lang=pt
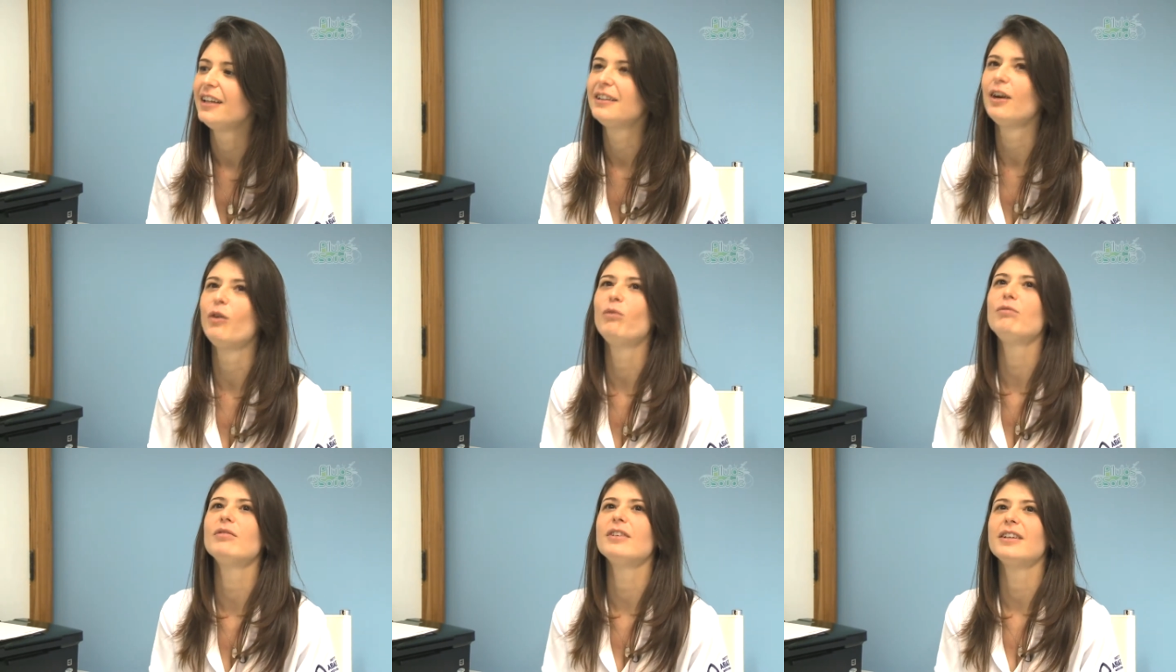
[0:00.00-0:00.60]

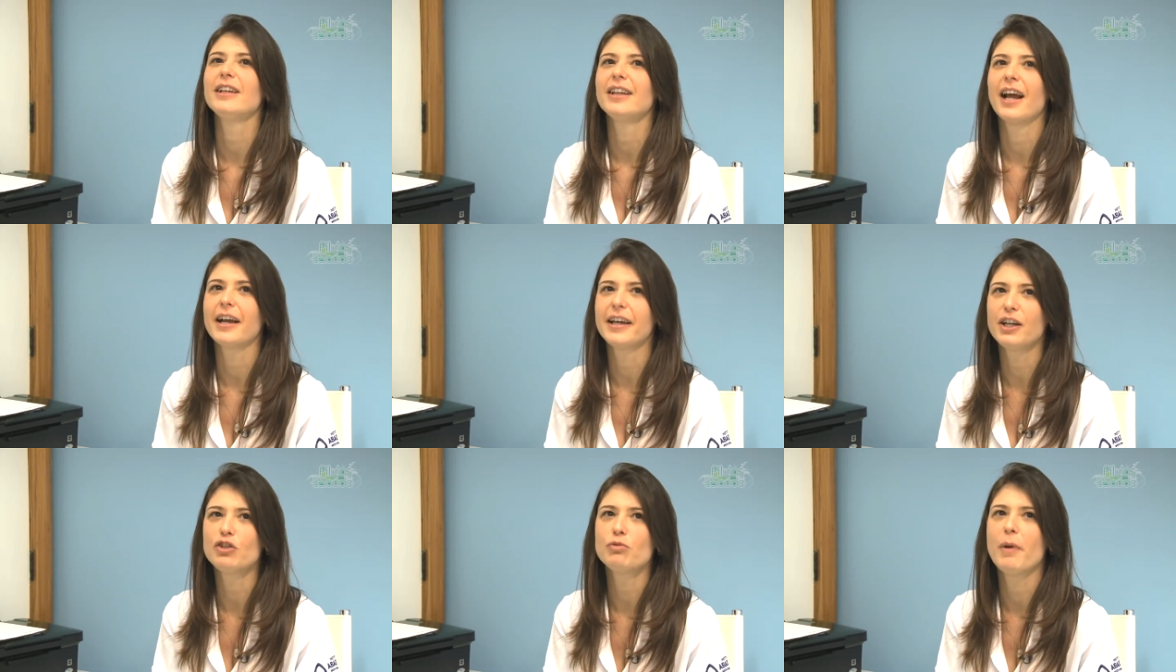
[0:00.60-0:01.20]
Então, na
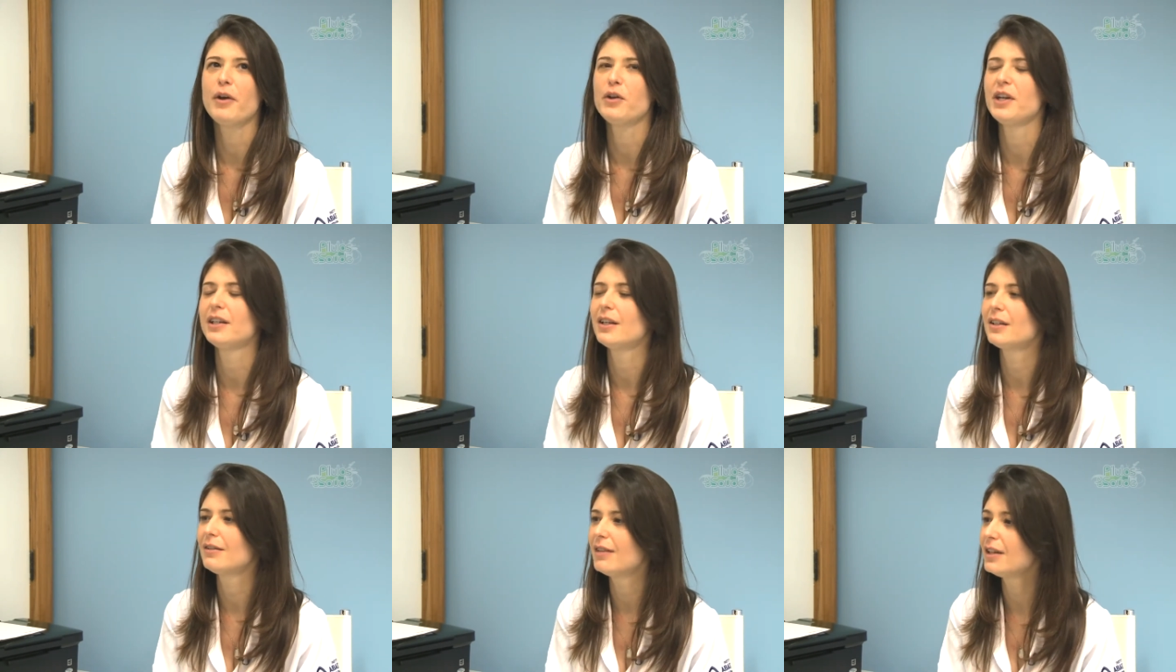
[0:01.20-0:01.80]
grande maioria
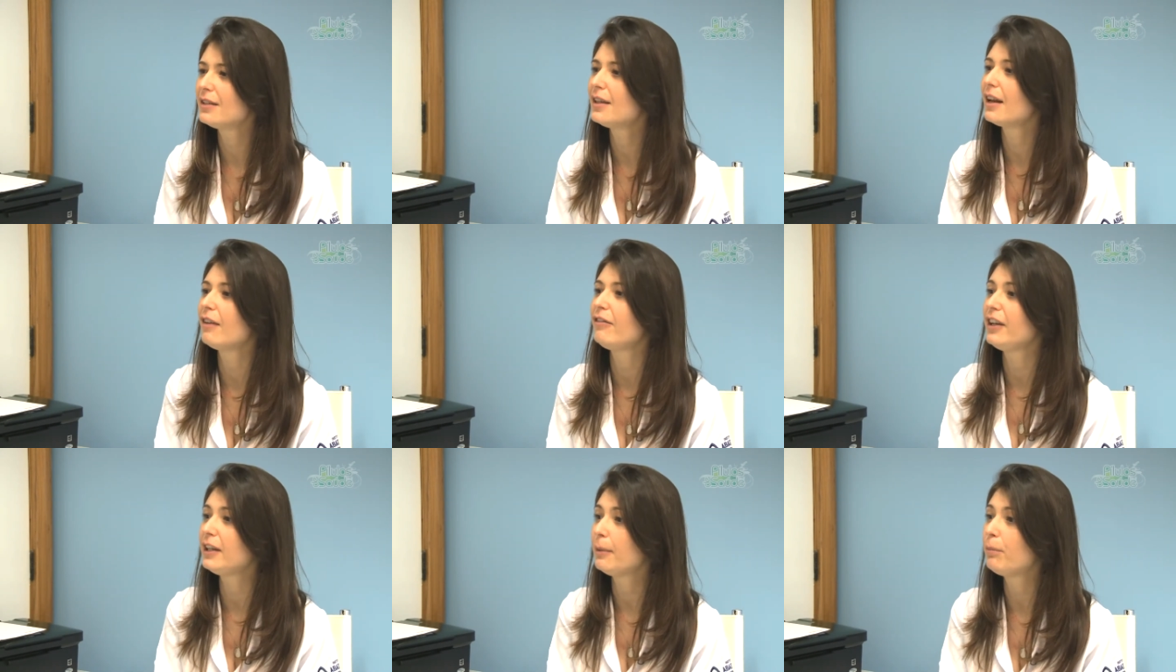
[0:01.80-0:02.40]
das vezes, ela
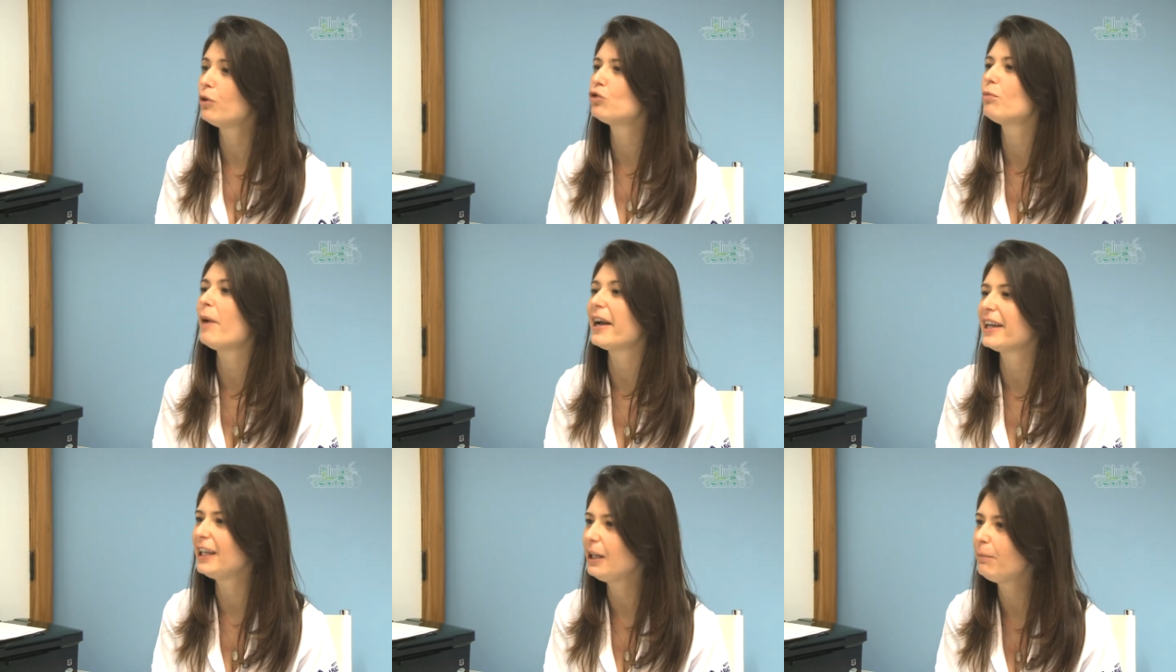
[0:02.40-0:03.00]
vem depois de
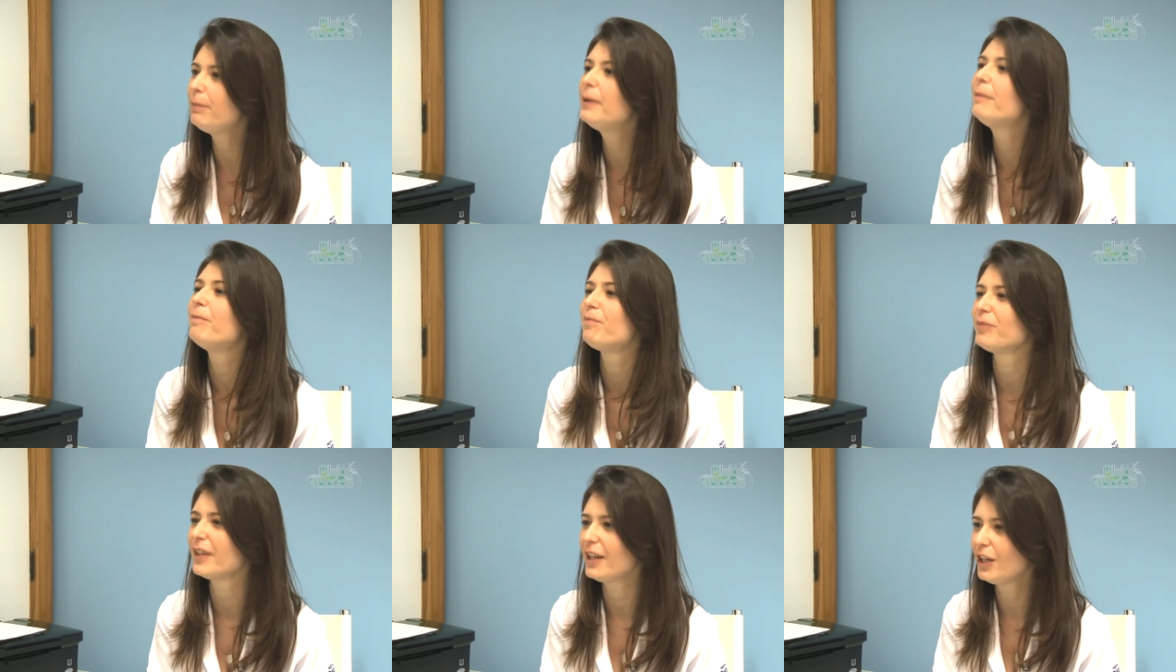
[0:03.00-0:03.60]
uma gripe
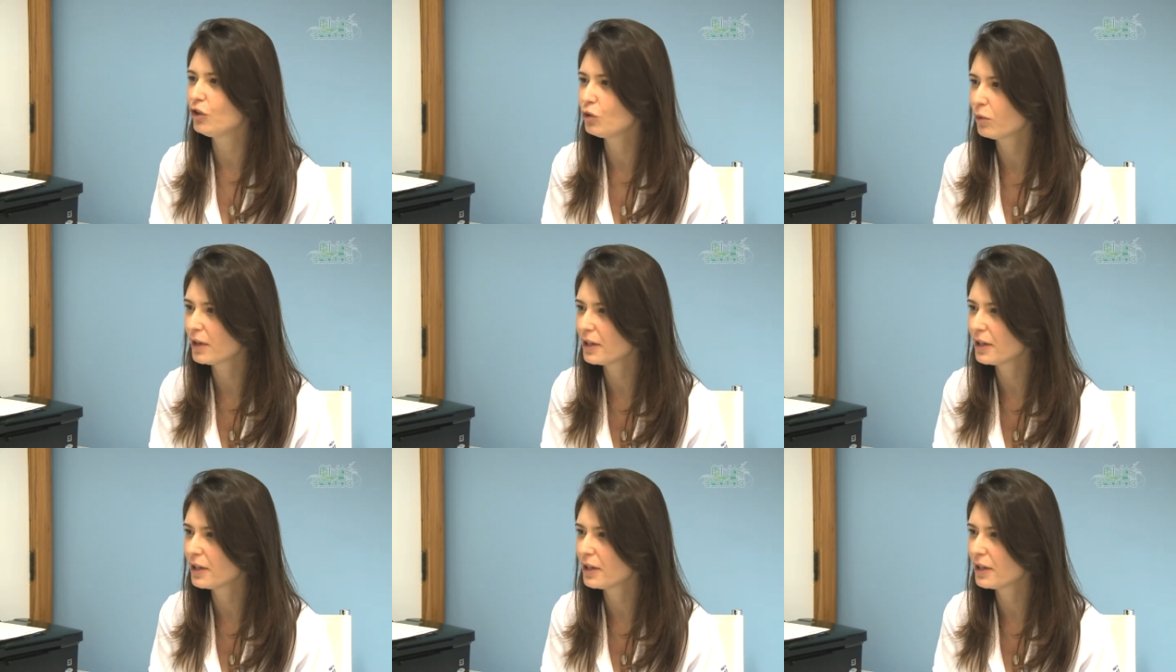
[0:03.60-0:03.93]
e de um